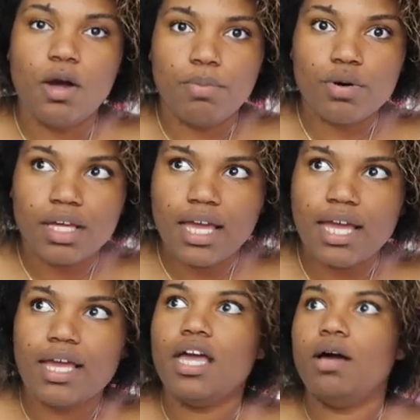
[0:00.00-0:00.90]
¿Por
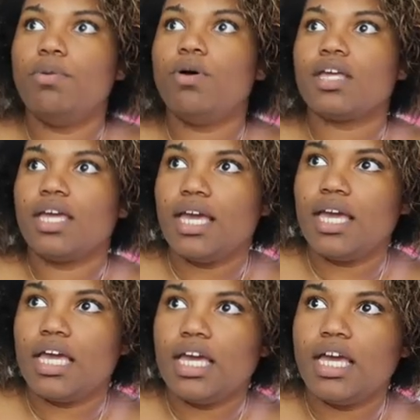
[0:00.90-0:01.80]
qué?
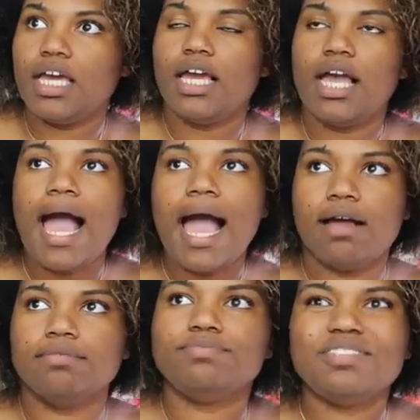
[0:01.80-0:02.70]
Porque,
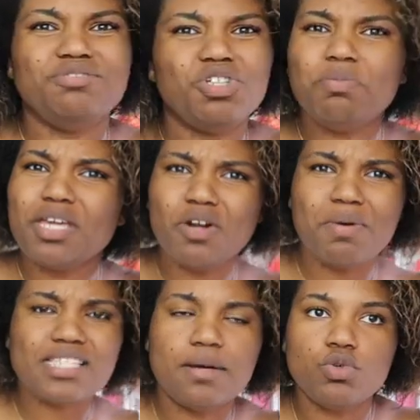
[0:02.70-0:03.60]
ah, yo no me quiero
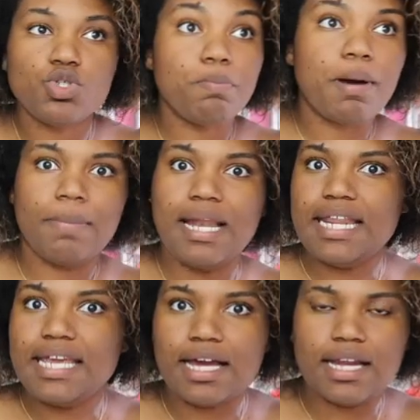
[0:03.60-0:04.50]
basar mucho en
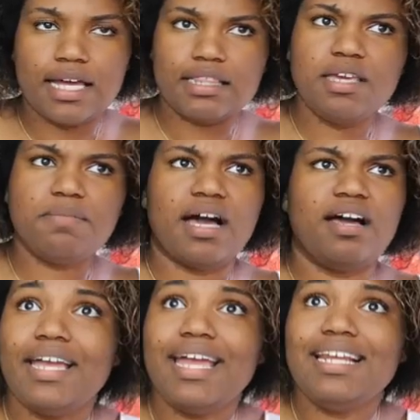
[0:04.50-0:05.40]
papelería
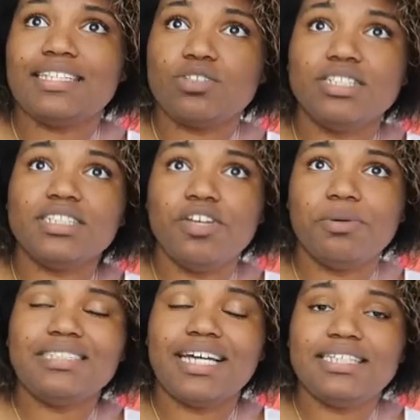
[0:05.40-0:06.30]
creativa. En las cosas que yo voy
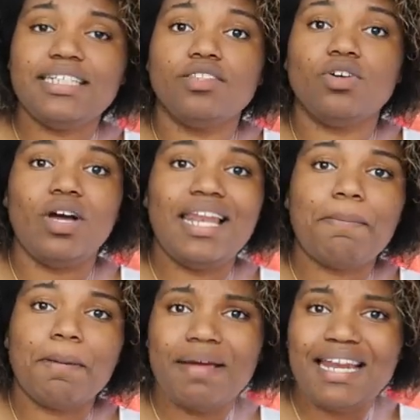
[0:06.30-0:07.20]
a estar haciendo, la
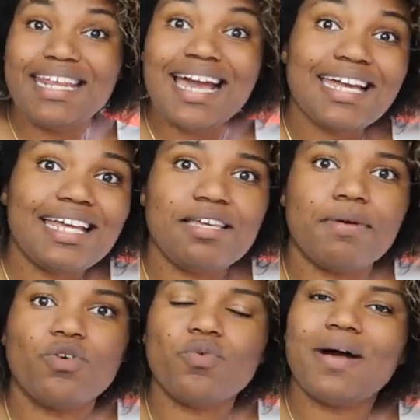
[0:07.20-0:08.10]
papelería
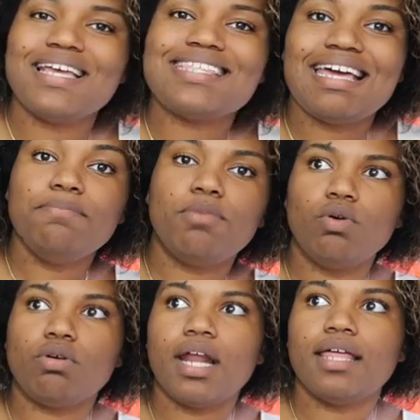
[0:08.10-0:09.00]
creativa no va a estar
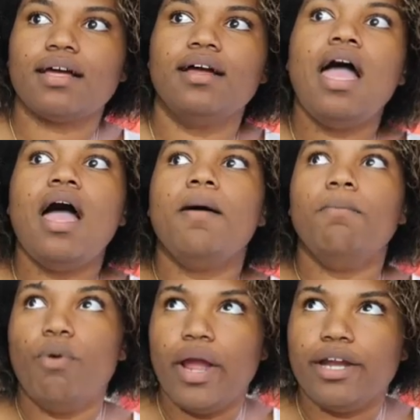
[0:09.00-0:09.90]
involucrada.
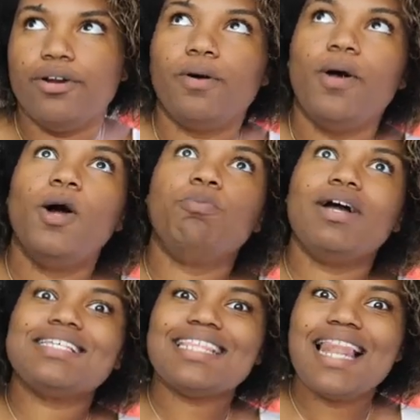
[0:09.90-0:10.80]
Bueno,
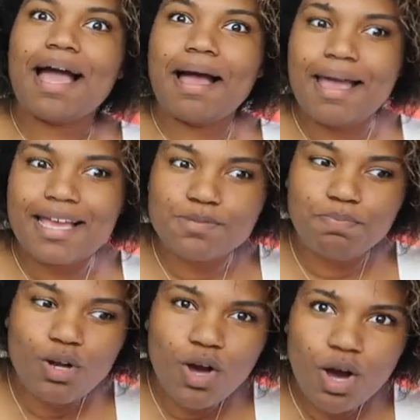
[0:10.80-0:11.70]
pues la
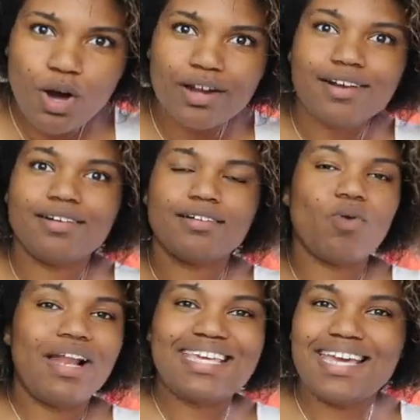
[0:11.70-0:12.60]
Explore,
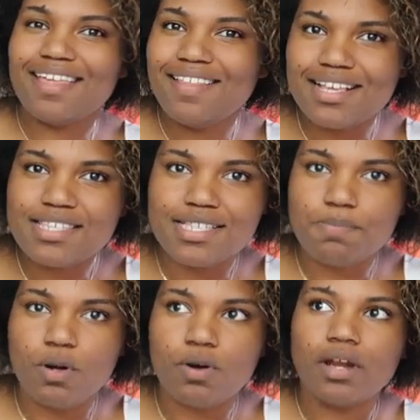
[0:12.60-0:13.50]
cualquiera de las
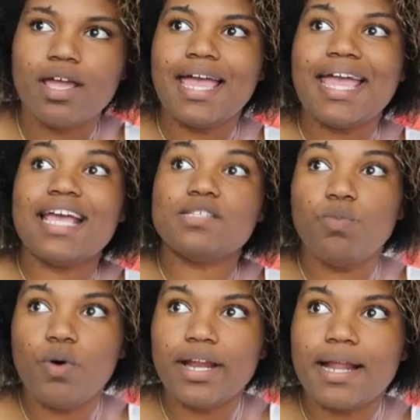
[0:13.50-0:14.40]
Explore, es
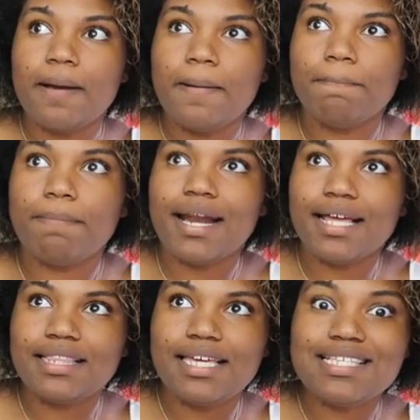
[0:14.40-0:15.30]
buena
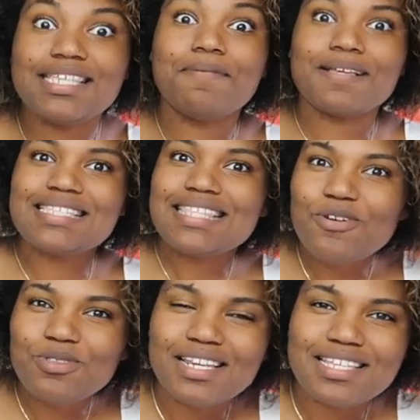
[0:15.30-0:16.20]
para ti si vas a estar
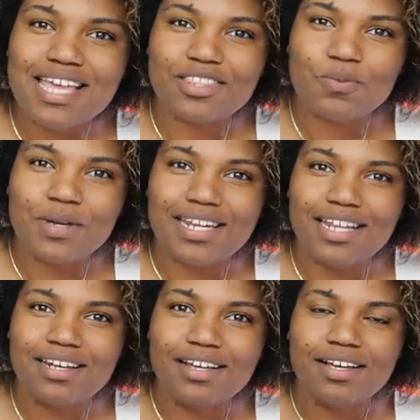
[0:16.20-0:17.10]
utilizando
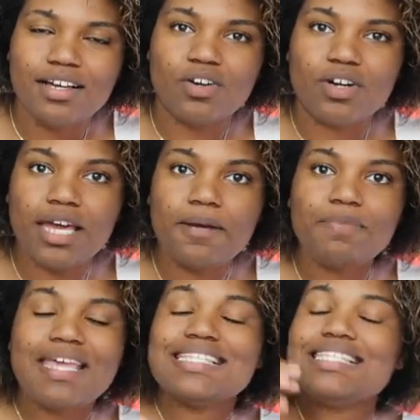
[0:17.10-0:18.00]
vinil. ¿ok?
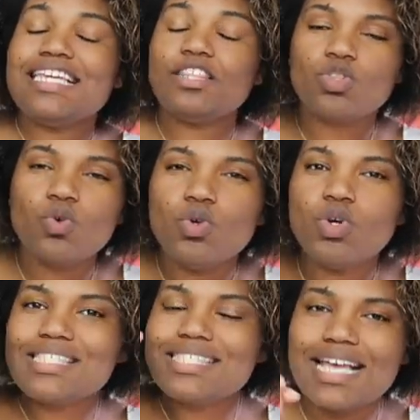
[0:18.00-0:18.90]
Si tú
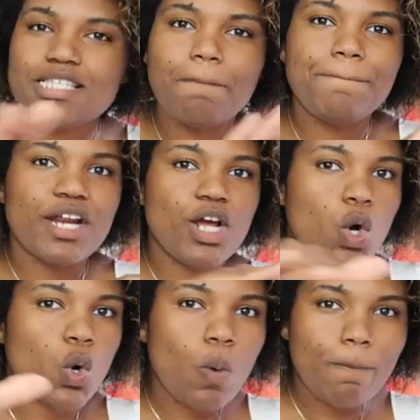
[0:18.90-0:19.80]
no estás
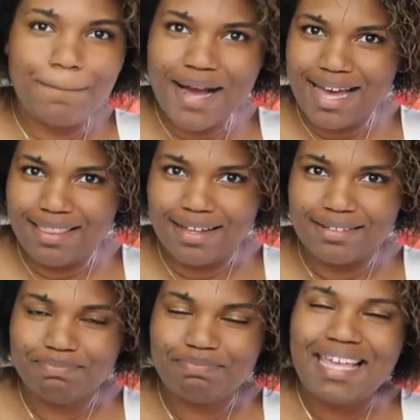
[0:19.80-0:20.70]
preocupada
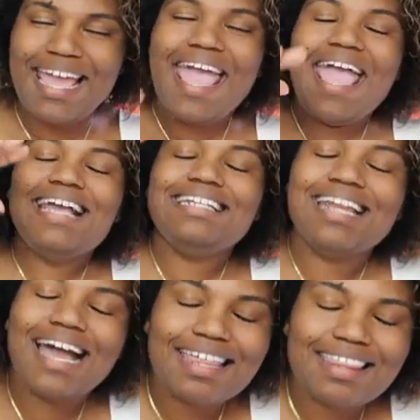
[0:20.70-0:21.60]
en
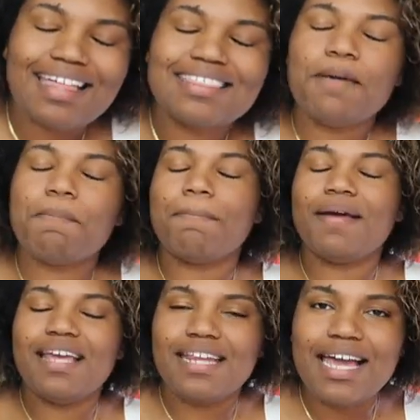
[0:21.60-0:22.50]
nada de
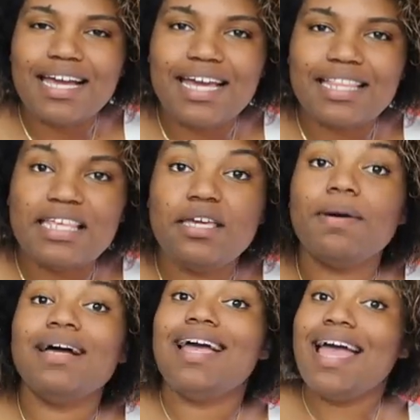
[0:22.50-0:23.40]
papelería
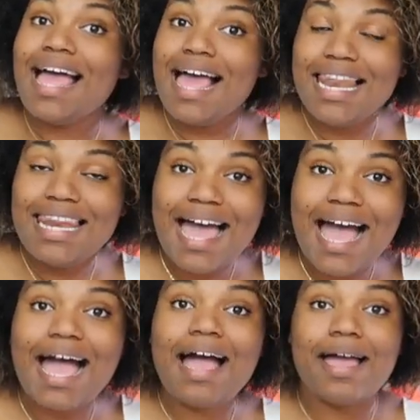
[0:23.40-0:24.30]
creativa,
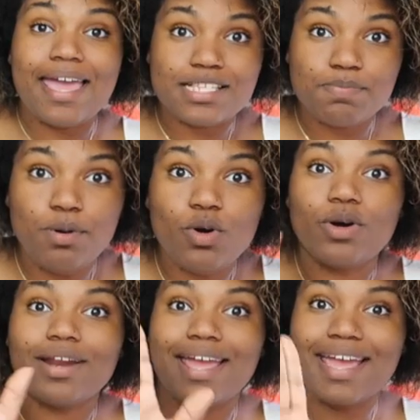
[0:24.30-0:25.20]
la
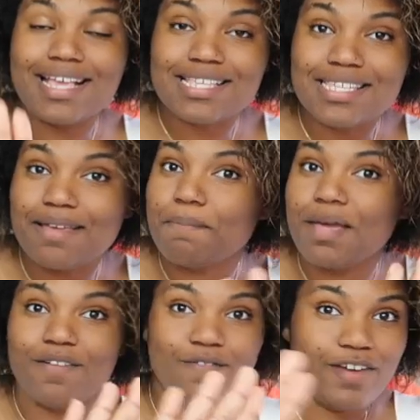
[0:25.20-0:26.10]
Explore es
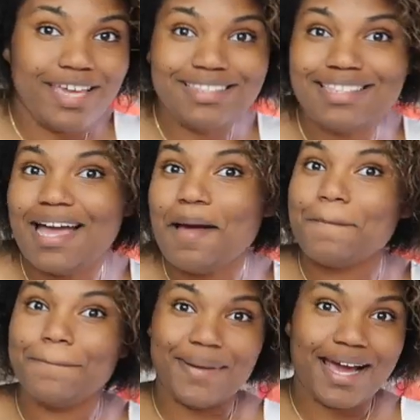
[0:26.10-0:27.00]
perfecta
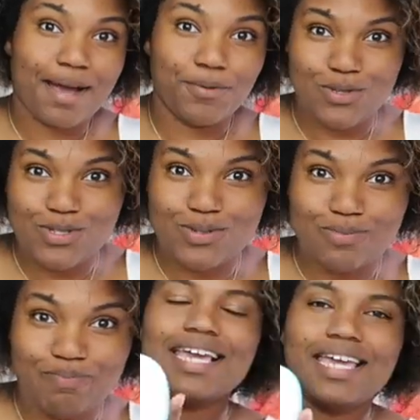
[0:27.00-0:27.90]
para vos.
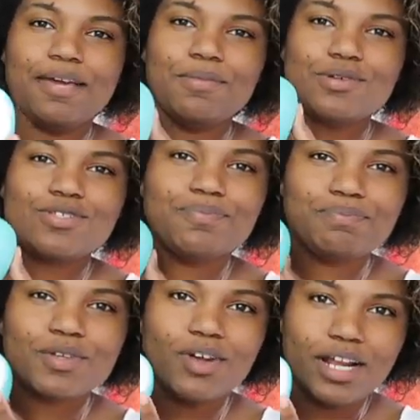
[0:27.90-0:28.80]
Seguimos
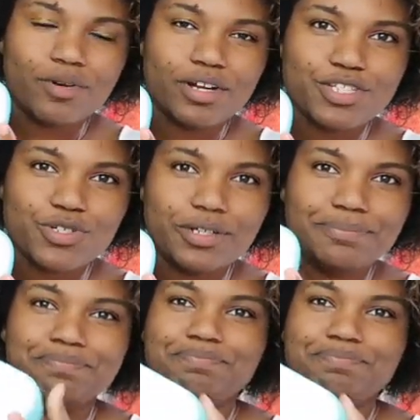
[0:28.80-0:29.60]
con la Cricut Joy.